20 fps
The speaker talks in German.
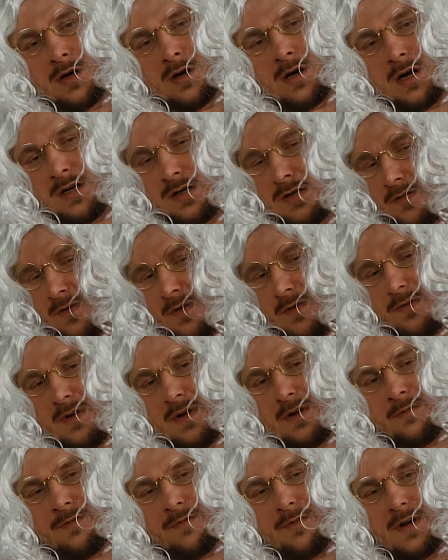Kann ich auf jeden
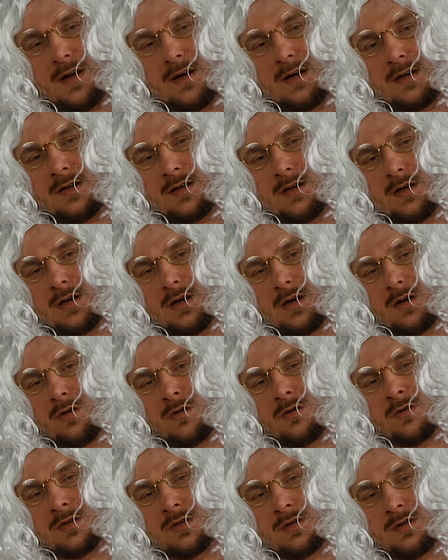Fall empfehlen.
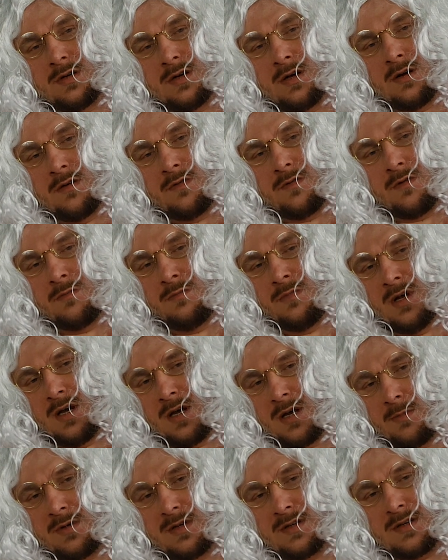Und von mir
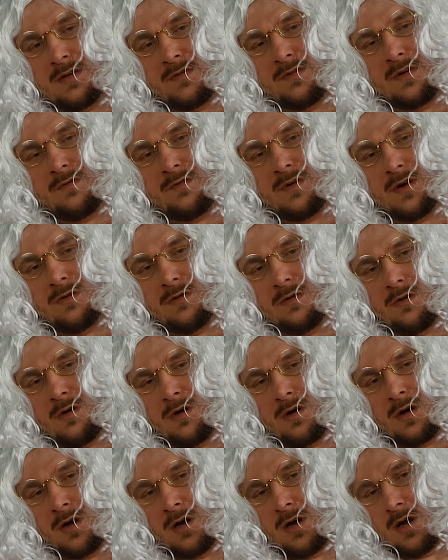gibt es auf jeden Fall nur
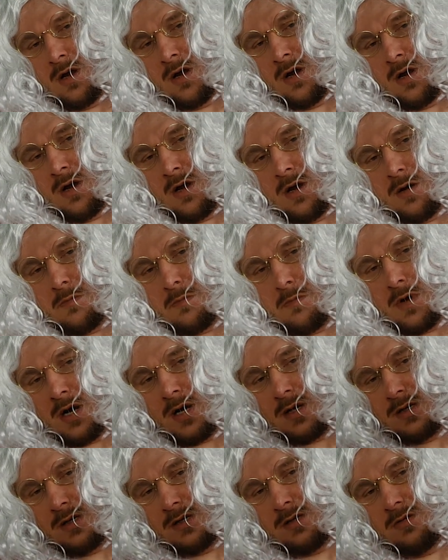noch,
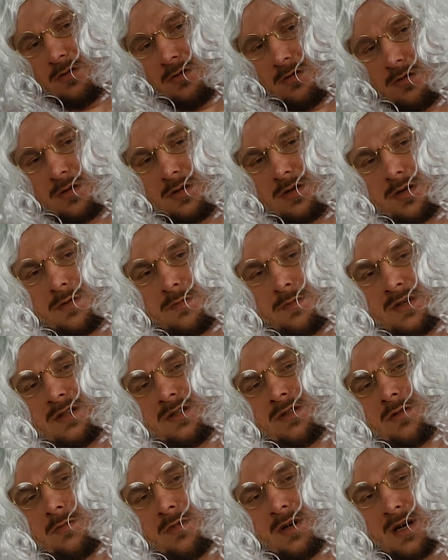macht es gut,
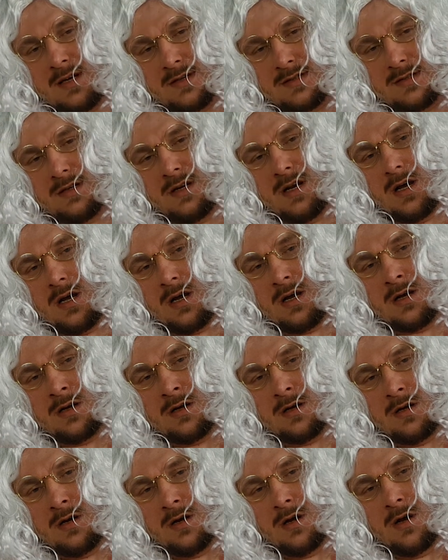bis zum nächsten Jahr.
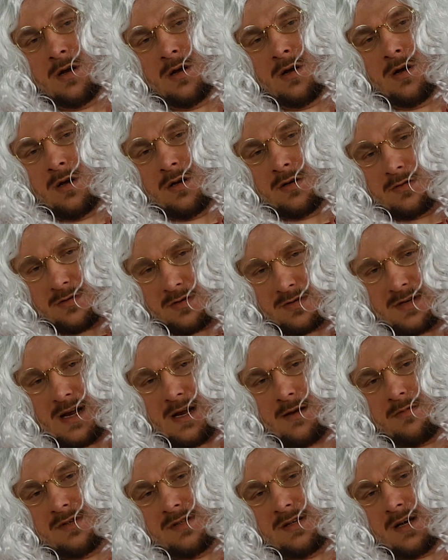Zur
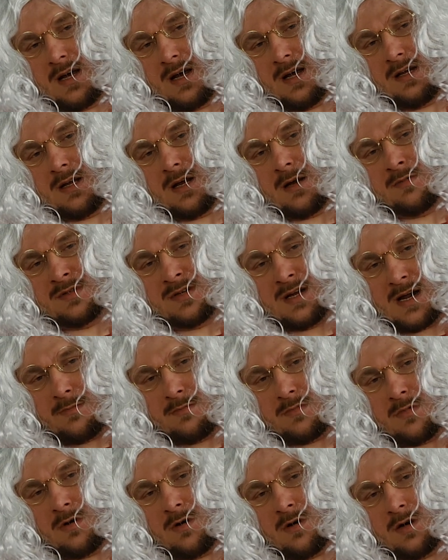selben Zeit, am
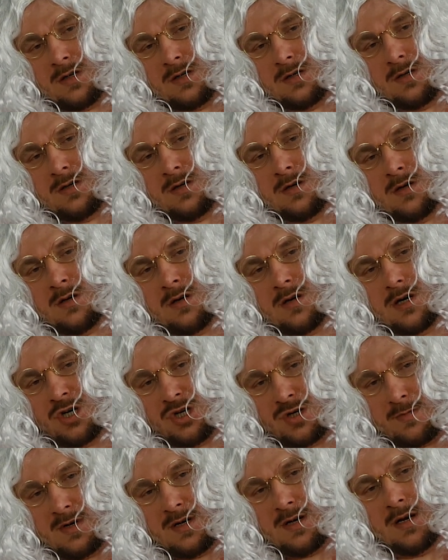selben Ort.
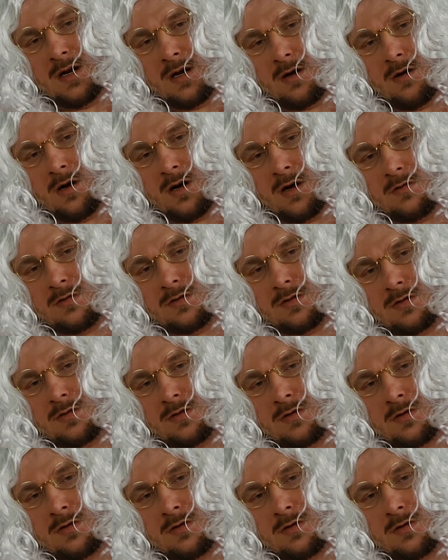Ich bin der Nikolaus.